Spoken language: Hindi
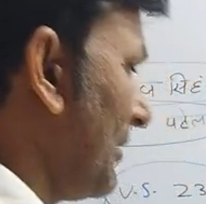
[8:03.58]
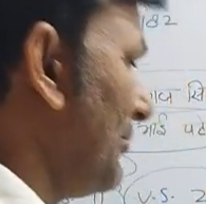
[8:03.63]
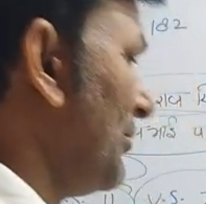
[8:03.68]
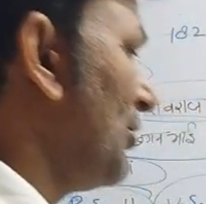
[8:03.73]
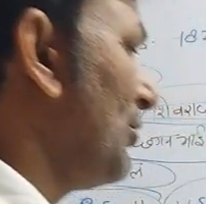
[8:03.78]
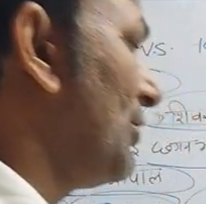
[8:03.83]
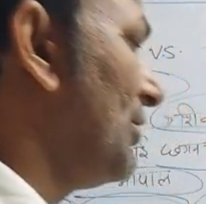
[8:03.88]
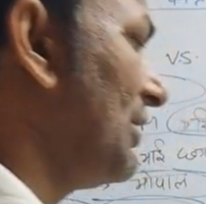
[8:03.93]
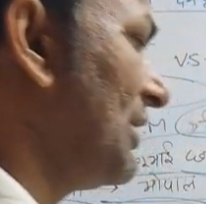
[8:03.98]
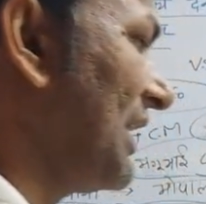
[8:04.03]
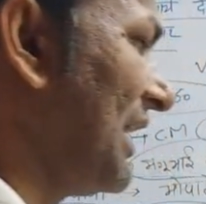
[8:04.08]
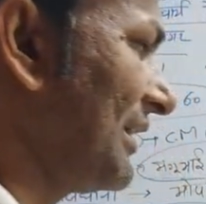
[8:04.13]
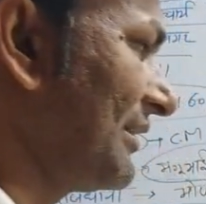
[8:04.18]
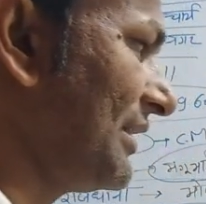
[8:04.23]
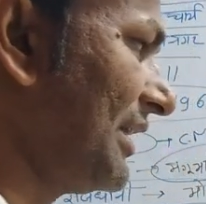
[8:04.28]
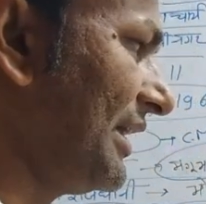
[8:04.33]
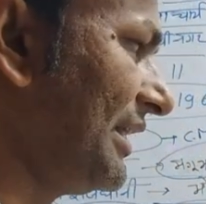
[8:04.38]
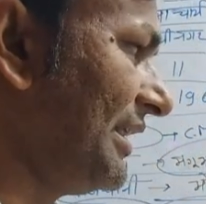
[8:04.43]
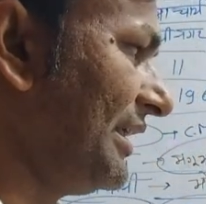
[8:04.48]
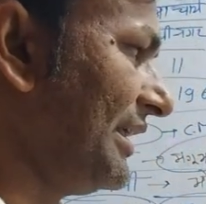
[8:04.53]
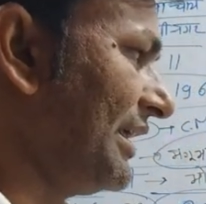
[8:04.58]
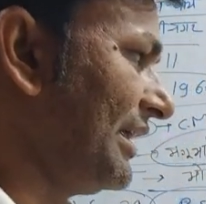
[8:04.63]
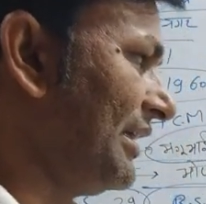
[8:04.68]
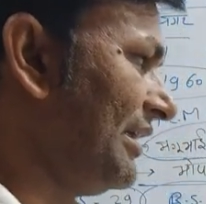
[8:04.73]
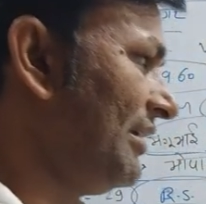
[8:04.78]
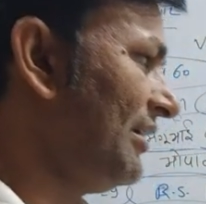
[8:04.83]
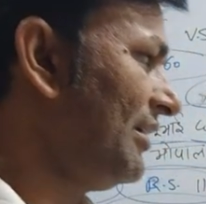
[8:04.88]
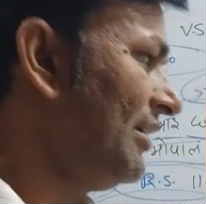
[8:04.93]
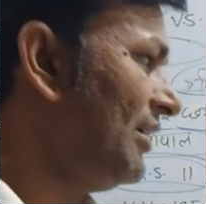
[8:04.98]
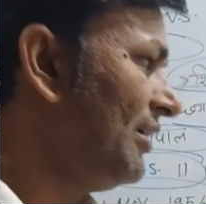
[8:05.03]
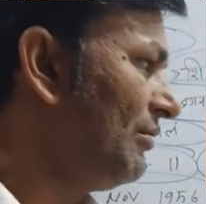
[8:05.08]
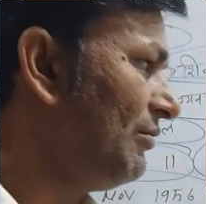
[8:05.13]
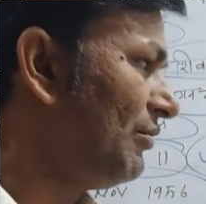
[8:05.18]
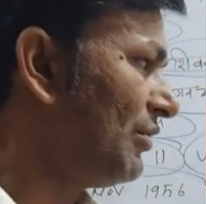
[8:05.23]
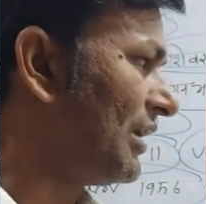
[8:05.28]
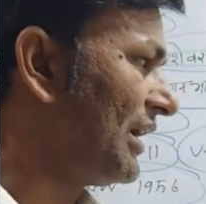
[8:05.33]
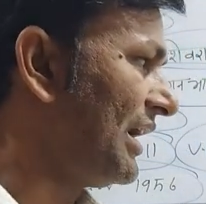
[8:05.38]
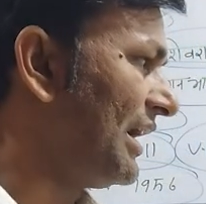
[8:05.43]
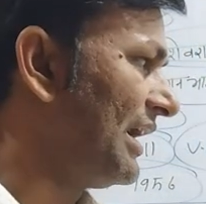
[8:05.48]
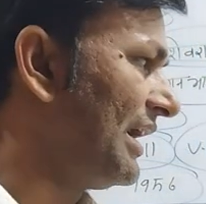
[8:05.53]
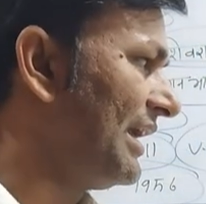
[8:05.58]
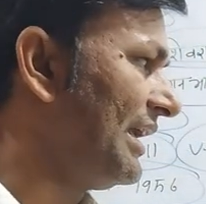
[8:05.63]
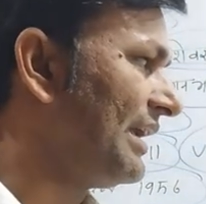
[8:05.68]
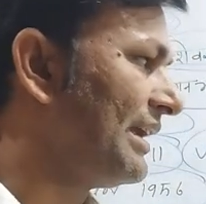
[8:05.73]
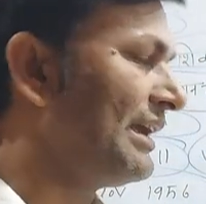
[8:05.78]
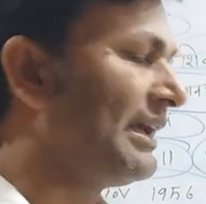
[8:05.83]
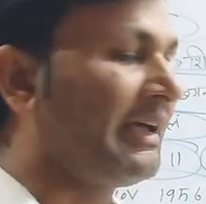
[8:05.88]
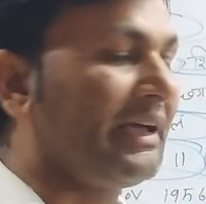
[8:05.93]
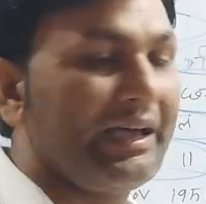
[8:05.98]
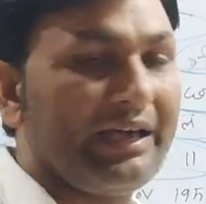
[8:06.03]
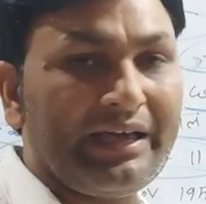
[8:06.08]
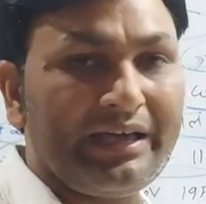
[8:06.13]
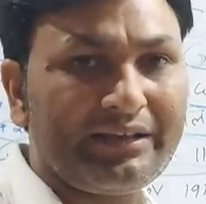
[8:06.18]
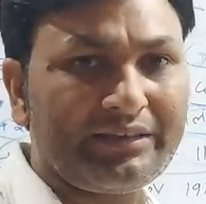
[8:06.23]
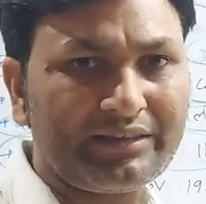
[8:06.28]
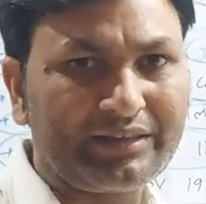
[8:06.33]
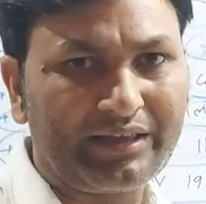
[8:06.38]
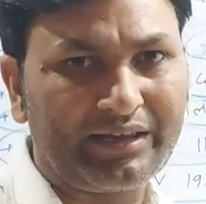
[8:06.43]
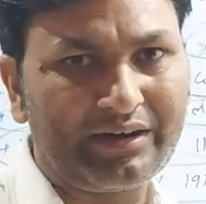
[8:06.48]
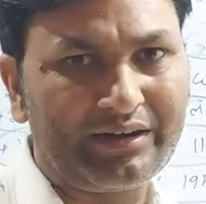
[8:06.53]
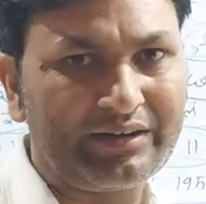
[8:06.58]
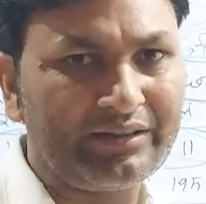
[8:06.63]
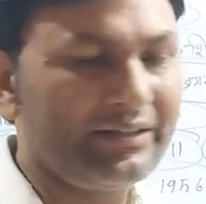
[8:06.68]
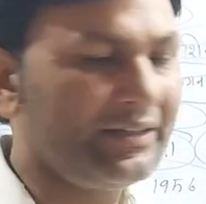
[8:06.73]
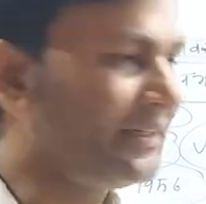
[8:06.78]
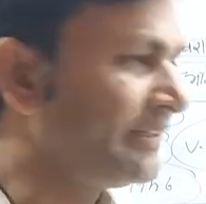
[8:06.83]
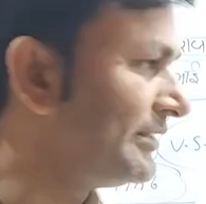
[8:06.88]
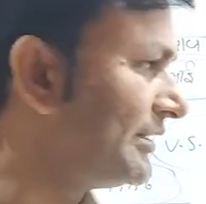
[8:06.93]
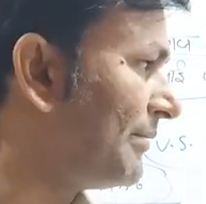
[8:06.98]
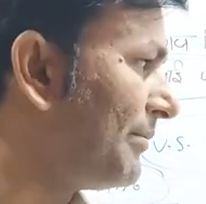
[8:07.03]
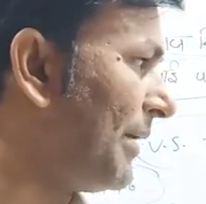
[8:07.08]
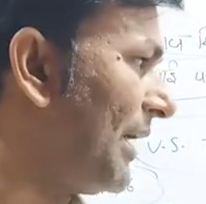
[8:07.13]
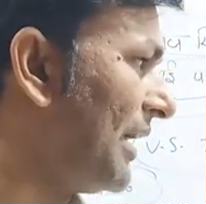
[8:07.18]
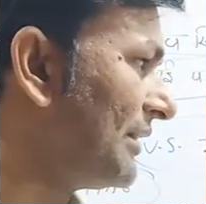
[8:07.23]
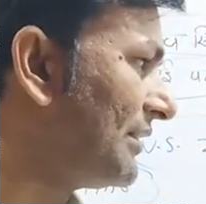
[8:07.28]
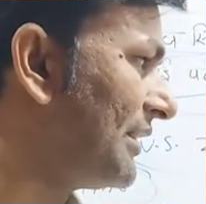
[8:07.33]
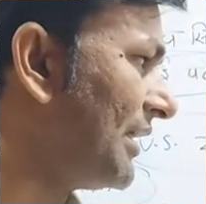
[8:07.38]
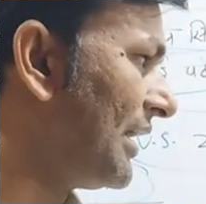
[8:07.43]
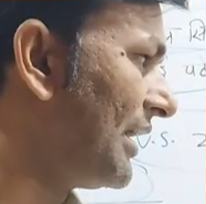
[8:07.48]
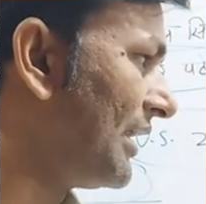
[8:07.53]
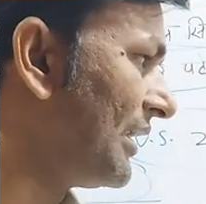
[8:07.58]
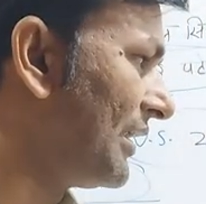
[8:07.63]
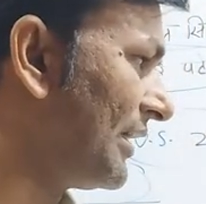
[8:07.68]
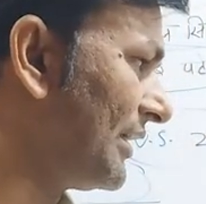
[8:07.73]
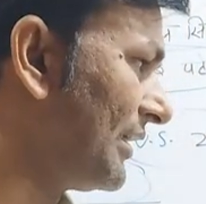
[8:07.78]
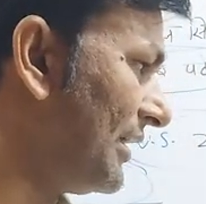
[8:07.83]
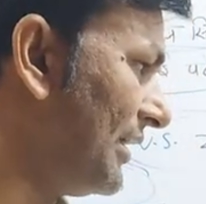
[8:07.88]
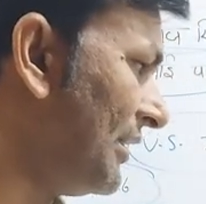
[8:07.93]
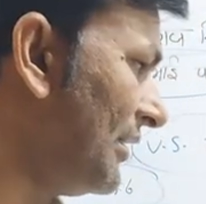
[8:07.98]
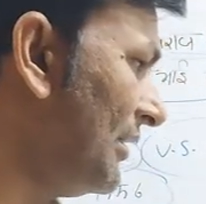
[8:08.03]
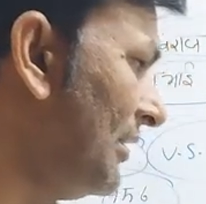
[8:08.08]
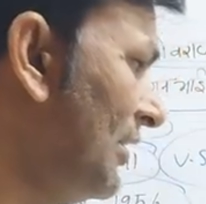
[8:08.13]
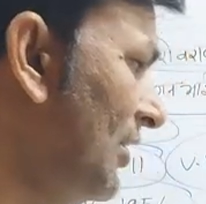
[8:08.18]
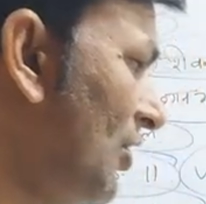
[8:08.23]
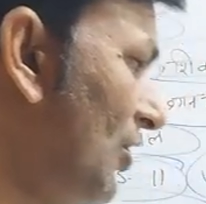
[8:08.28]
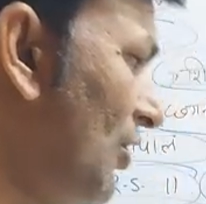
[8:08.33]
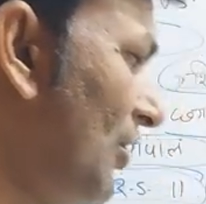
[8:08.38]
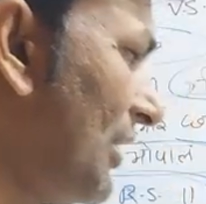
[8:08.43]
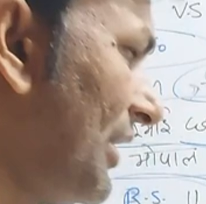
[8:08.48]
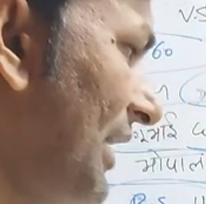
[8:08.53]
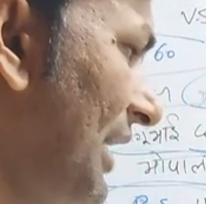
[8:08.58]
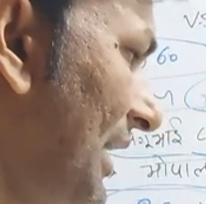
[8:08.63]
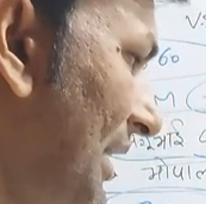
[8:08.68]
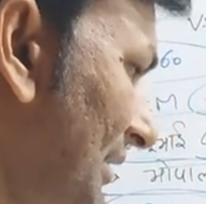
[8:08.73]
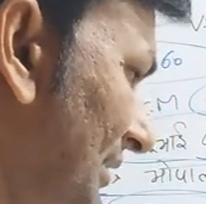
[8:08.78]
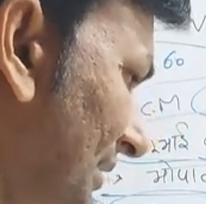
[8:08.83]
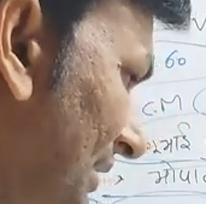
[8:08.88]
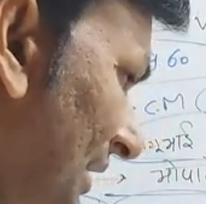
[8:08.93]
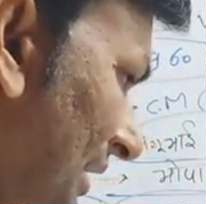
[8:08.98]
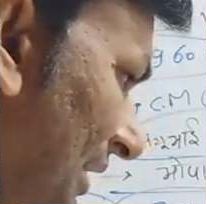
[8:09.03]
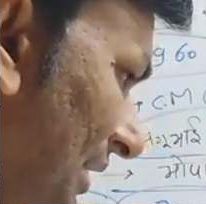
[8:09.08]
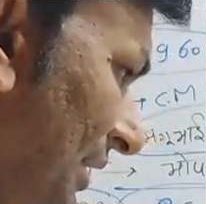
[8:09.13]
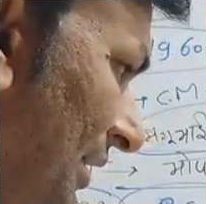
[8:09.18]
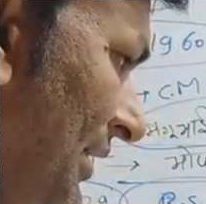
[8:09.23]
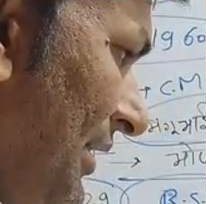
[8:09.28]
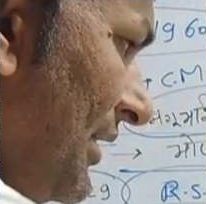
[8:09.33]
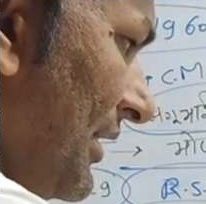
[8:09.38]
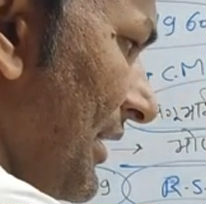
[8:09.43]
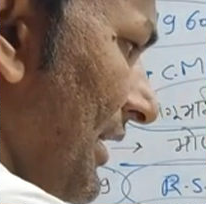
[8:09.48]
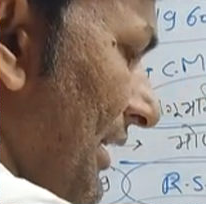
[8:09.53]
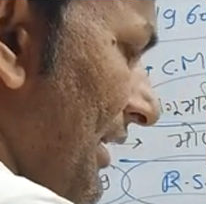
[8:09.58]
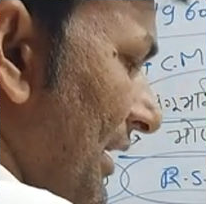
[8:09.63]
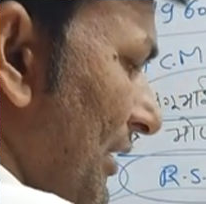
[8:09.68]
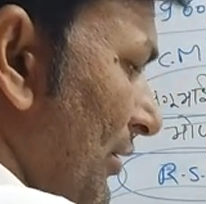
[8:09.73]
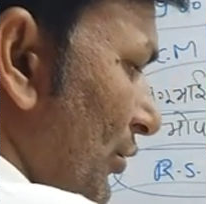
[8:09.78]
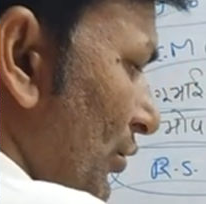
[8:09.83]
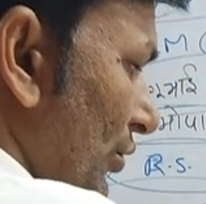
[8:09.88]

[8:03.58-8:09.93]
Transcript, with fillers: गर्मियों की जो राजधानी है वो कहाँ है गैर सेण ये बात ध्यान रखना और यहाँ से कह रहे हैं